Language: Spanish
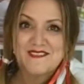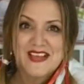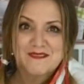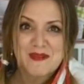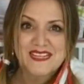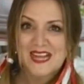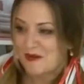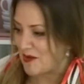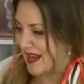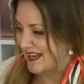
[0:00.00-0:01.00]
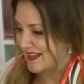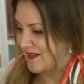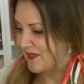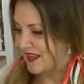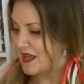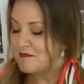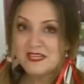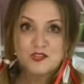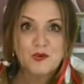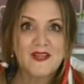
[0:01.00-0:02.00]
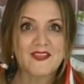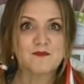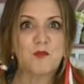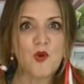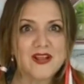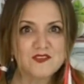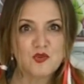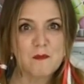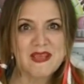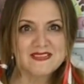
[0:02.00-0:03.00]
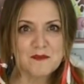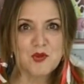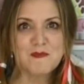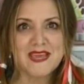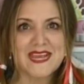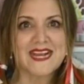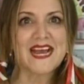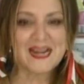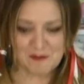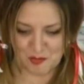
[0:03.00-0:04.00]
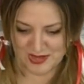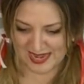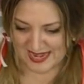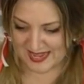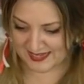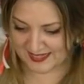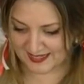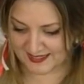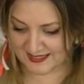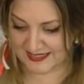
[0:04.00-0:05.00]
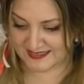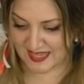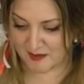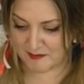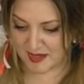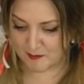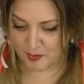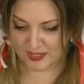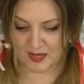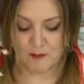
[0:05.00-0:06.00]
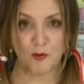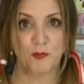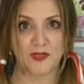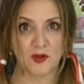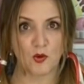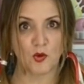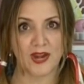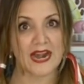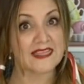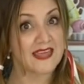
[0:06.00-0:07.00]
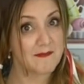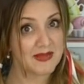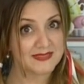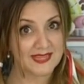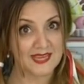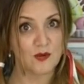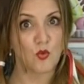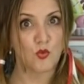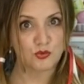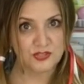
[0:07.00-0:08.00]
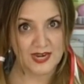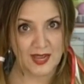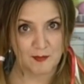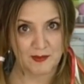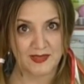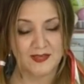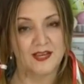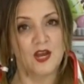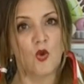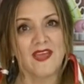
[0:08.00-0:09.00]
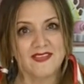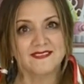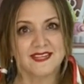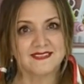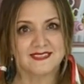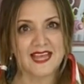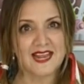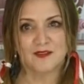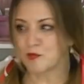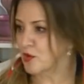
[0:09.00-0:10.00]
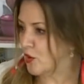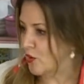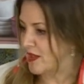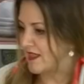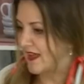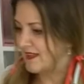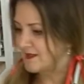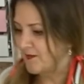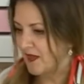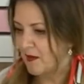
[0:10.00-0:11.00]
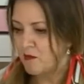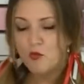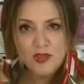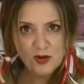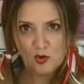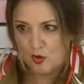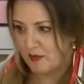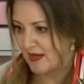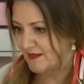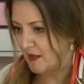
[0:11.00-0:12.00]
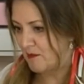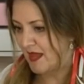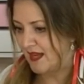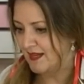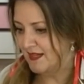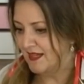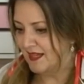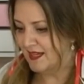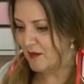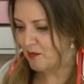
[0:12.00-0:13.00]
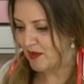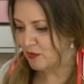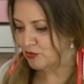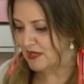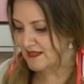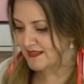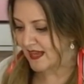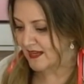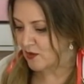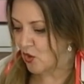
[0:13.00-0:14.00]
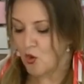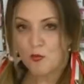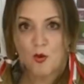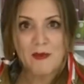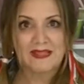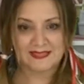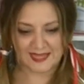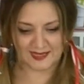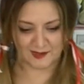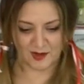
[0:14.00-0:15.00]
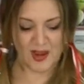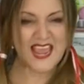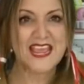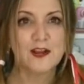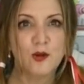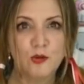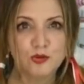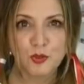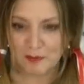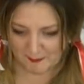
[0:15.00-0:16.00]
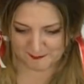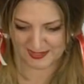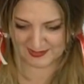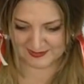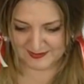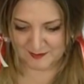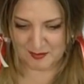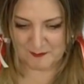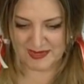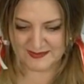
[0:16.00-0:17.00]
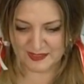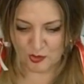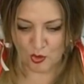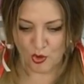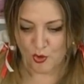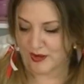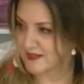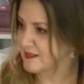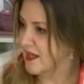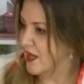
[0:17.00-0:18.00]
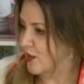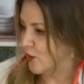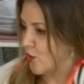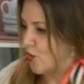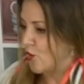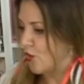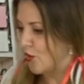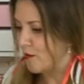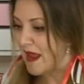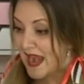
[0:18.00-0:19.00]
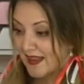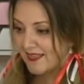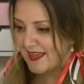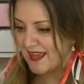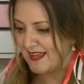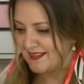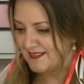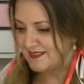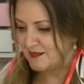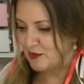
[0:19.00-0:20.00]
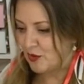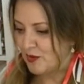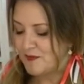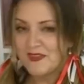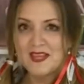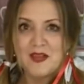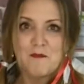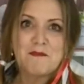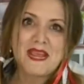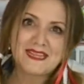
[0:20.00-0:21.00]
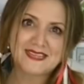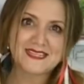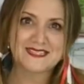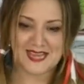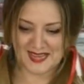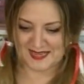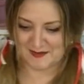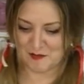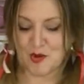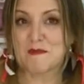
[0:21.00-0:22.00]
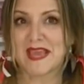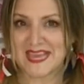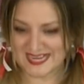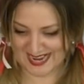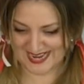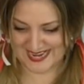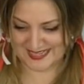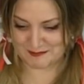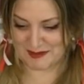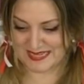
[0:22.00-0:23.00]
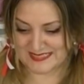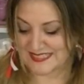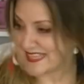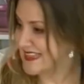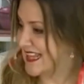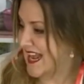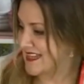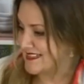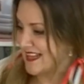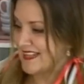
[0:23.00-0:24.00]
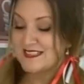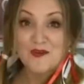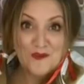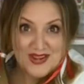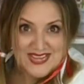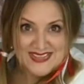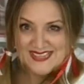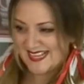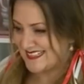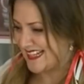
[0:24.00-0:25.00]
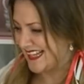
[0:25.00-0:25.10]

se vea espectacular. Mi chuladas, pongan su mesa muy mexicana, muy alegre. También, por ejemplo, pueden colocar de mantel un zarape o hay de estas telas muy coloridas, muy económicas también, que pueden utilizar como mantel, incluso papel, papeles de colores rojo, verde, ¿no? píntense muy mexicanas, peínense de trenzas, de colitas,